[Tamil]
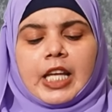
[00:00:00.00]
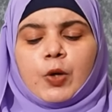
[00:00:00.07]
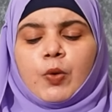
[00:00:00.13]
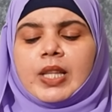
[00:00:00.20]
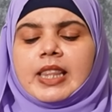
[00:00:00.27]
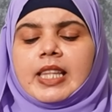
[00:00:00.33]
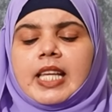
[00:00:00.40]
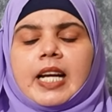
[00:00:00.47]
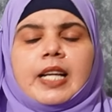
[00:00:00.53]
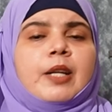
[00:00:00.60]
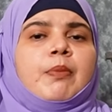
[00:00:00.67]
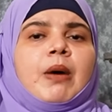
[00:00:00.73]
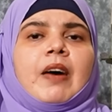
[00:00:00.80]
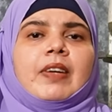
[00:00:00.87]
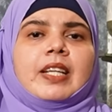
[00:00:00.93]
இருபத்தி ரெண்டு
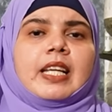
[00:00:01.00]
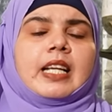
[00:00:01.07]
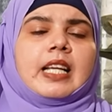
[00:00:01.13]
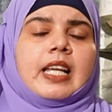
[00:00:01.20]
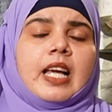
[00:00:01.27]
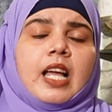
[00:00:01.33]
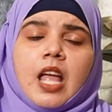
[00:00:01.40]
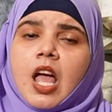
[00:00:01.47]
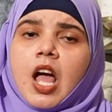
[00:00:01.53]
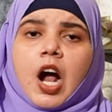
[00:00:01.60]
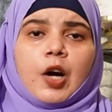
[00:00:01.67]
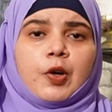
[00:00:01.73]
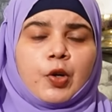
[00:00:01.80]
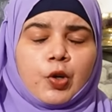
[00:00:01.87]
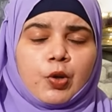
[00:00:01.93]
மாவட்டங்களில்
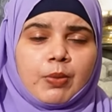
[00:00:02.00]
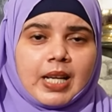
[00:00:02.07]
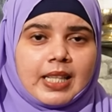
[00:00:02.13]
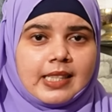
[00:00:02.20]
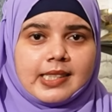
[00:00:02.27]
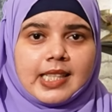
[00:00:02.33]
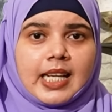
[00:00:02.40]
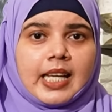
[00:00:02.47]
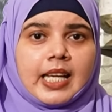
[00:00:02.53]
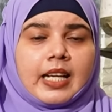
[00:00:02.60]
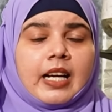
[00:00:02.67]
அனுரகுமார் திசா